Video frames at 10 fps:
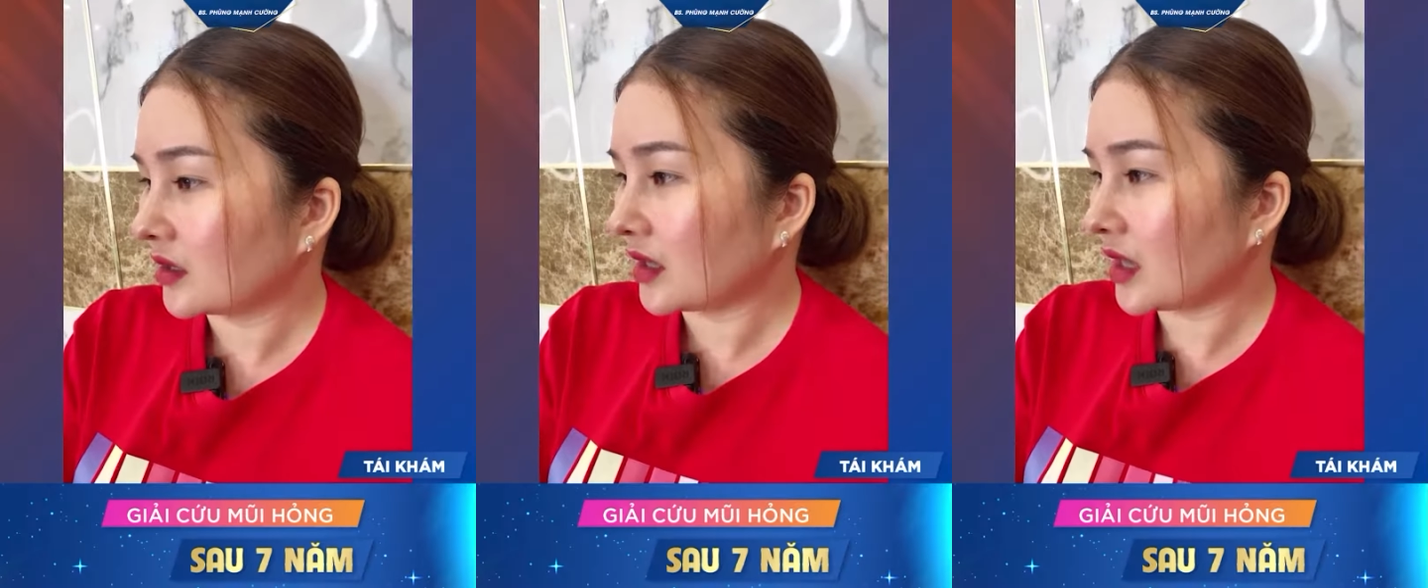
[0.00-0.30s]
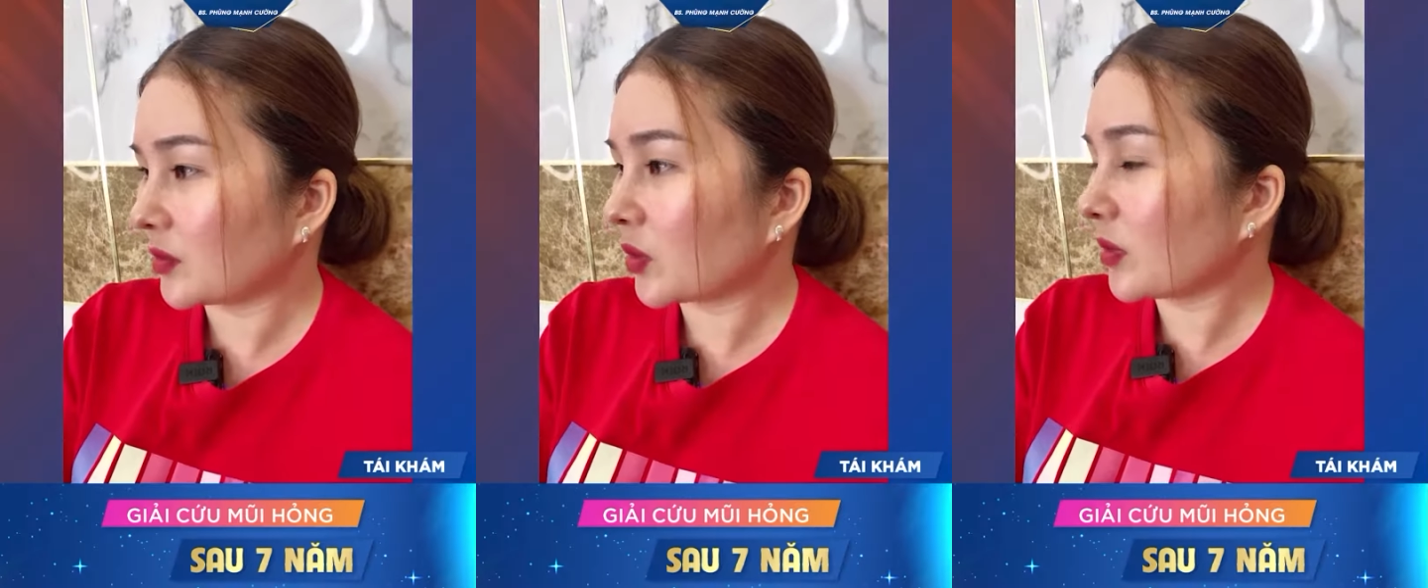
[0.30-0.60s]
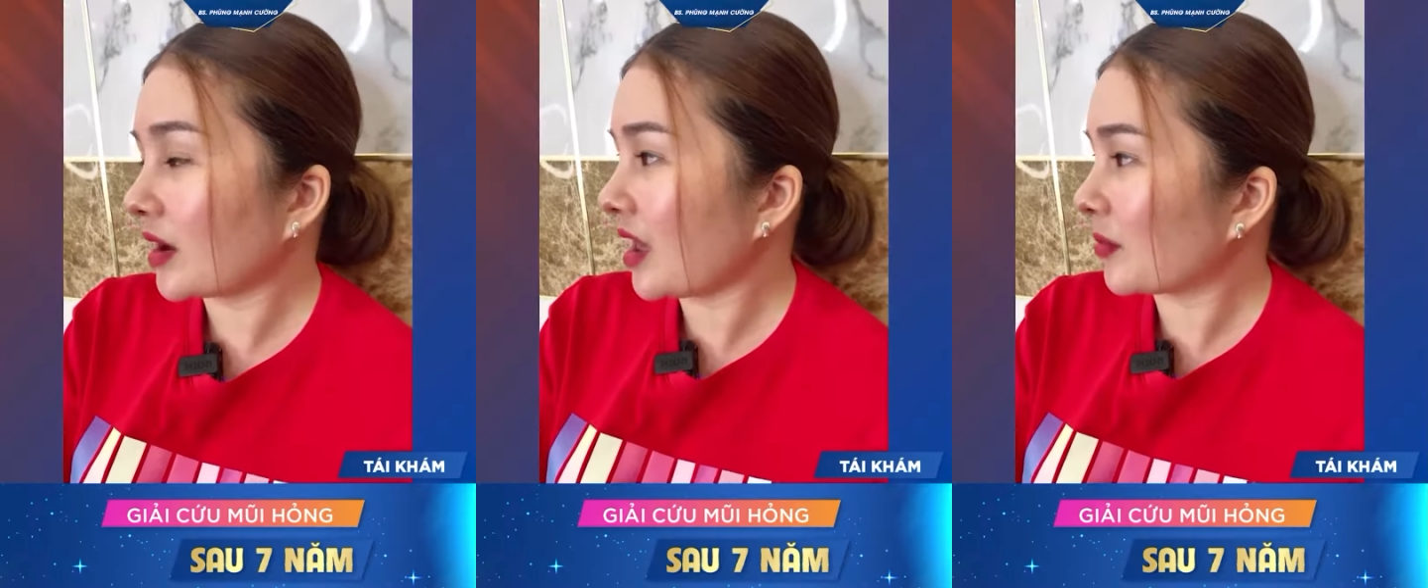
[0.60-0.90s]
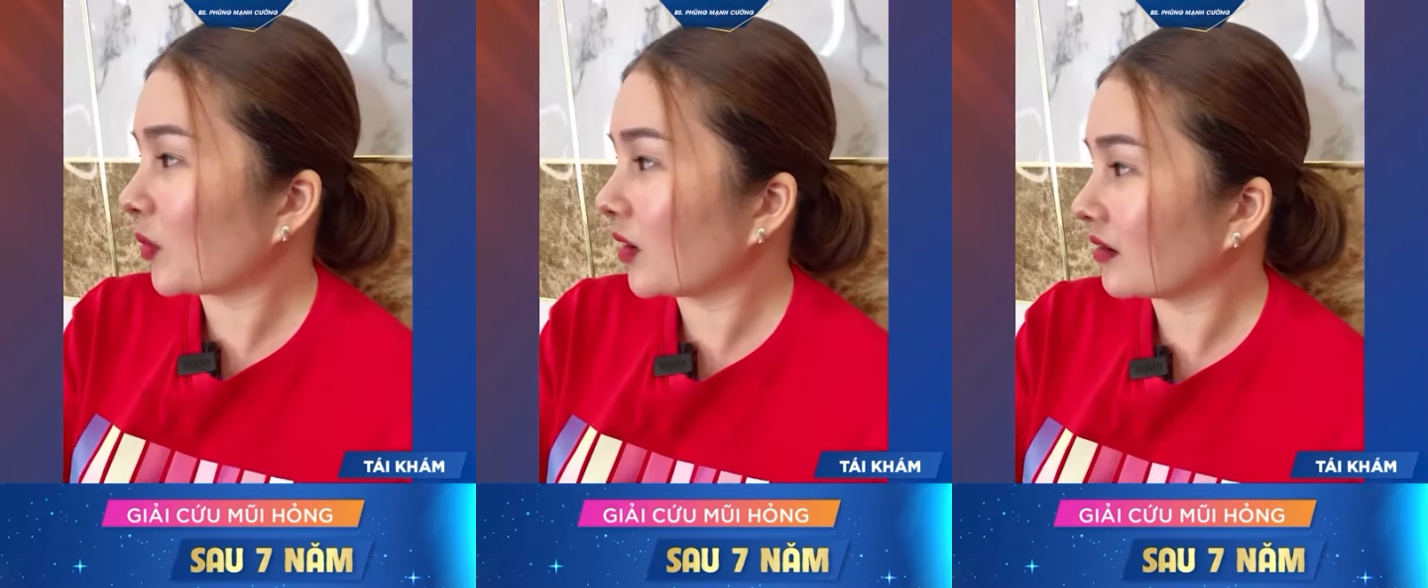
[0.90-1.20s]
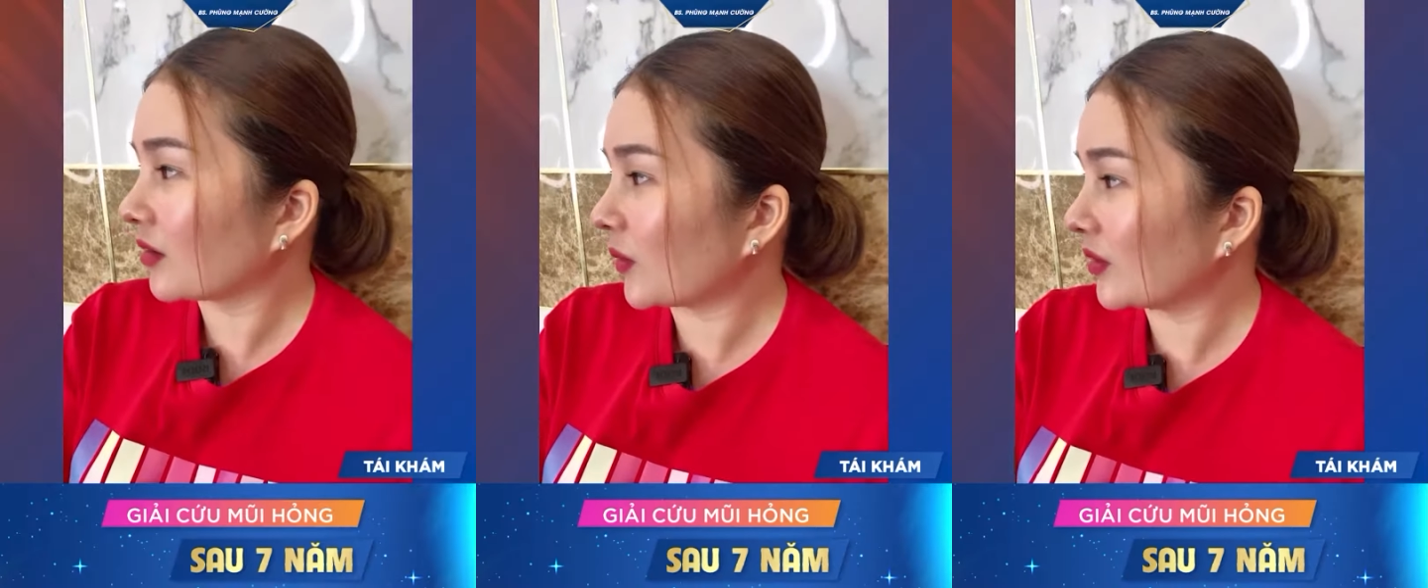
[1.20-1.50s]
em cũng đã làm một
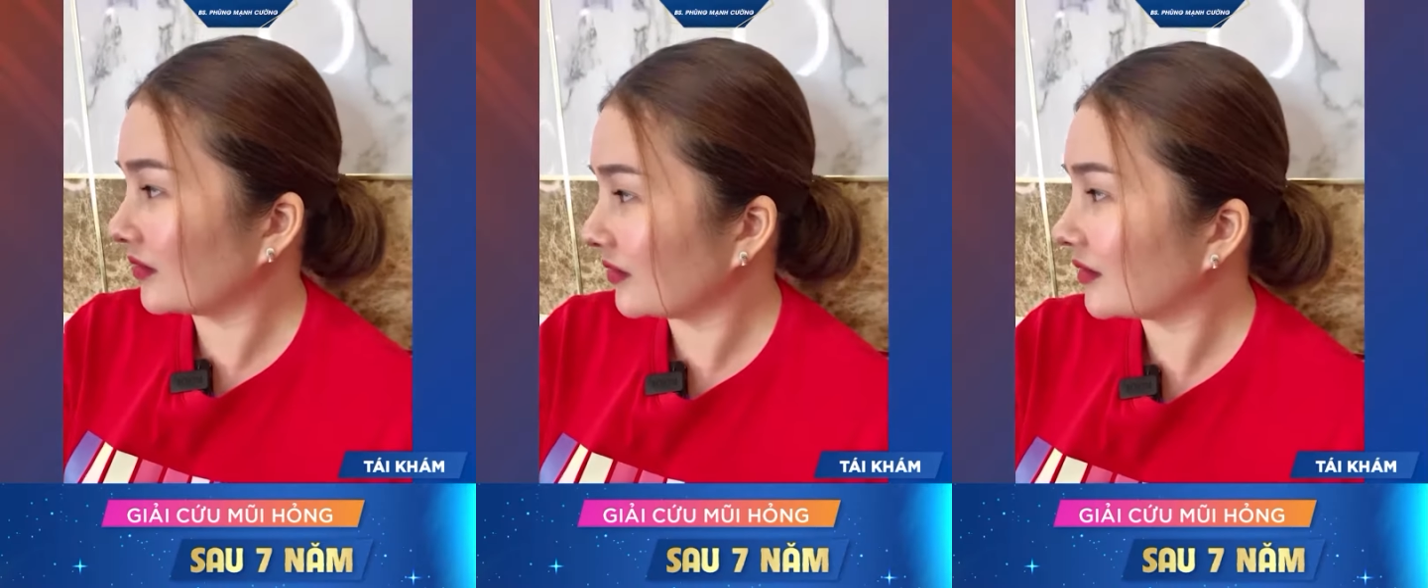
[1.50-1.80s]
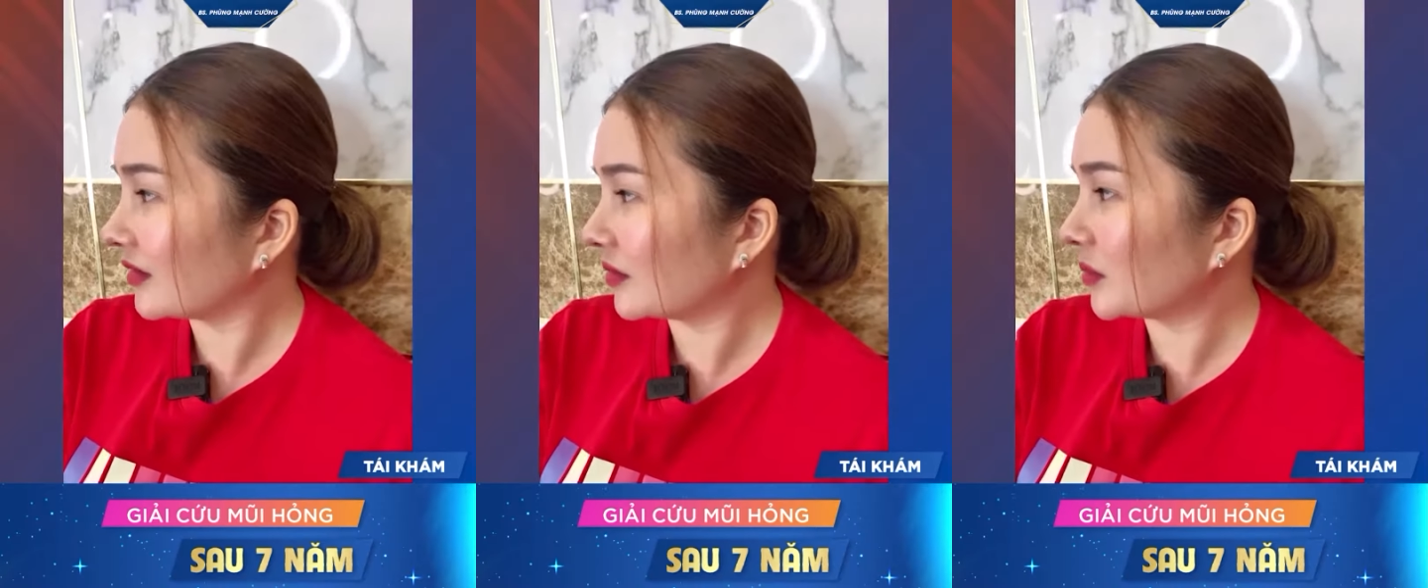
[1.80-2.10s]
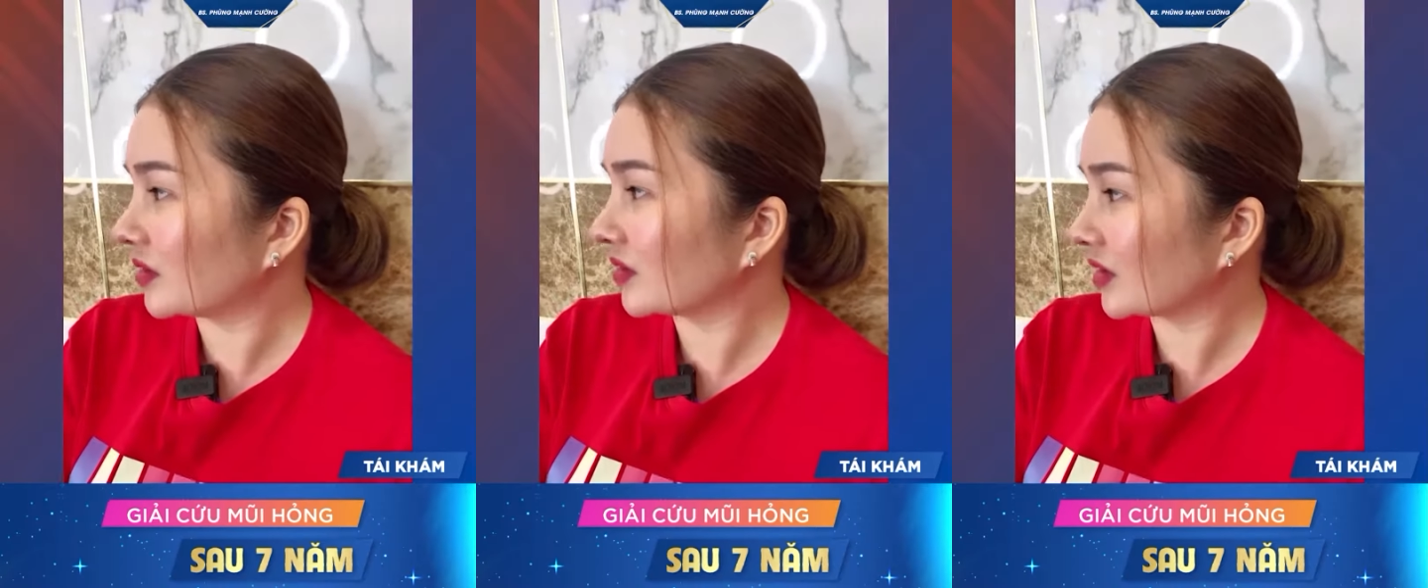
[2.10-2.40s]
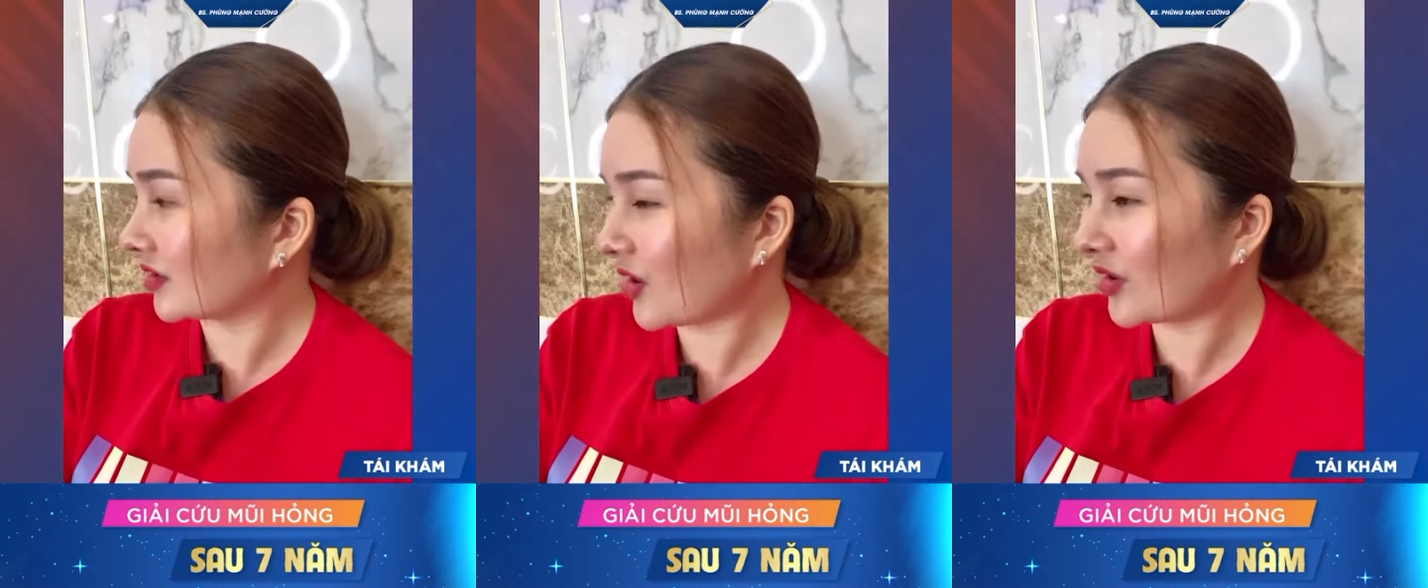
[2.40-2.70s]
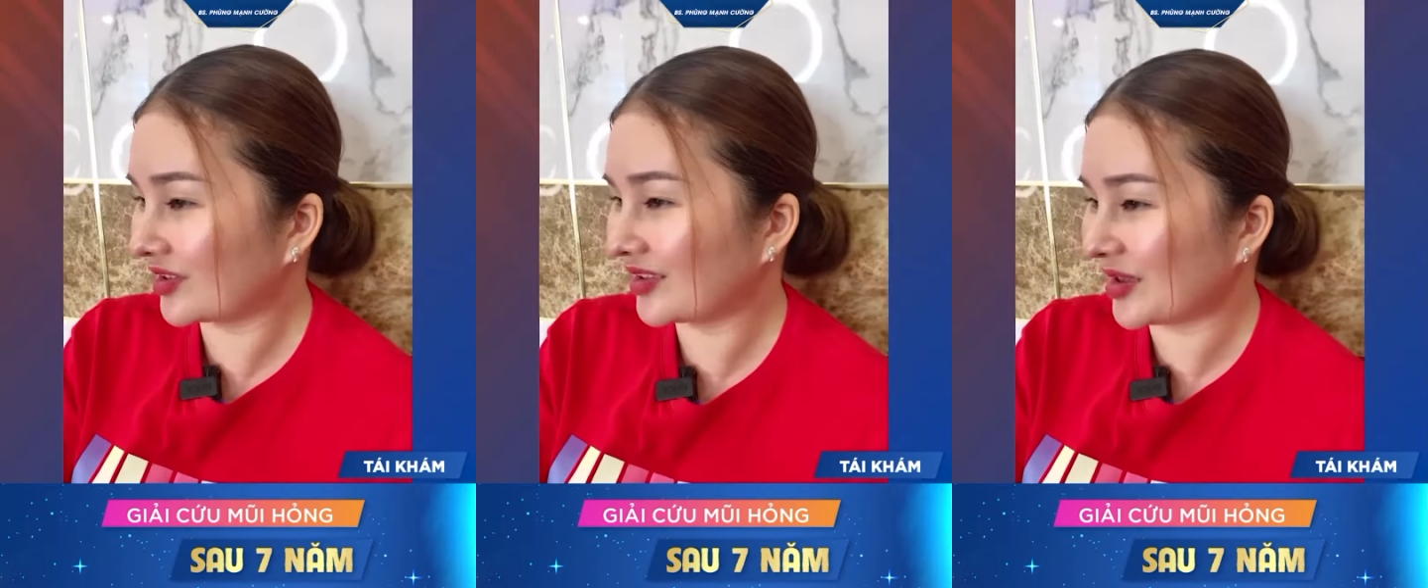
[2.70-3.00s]
lần rồi nên có mình à, cũng có
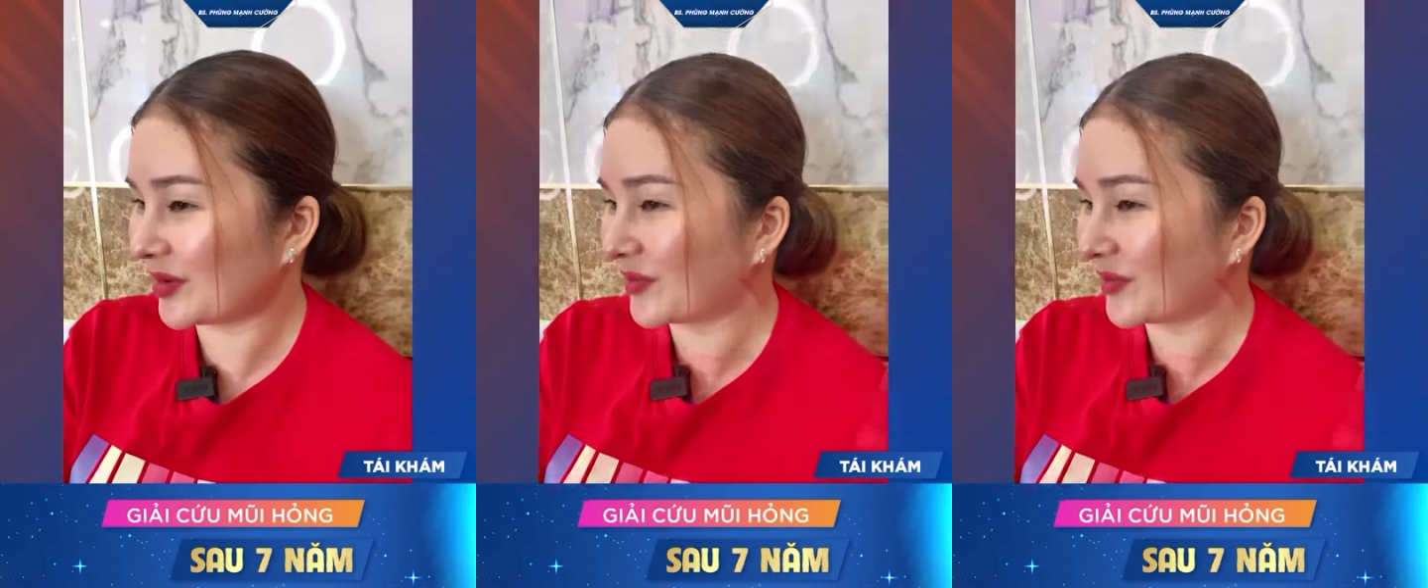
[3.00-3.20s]
kinh nghiệm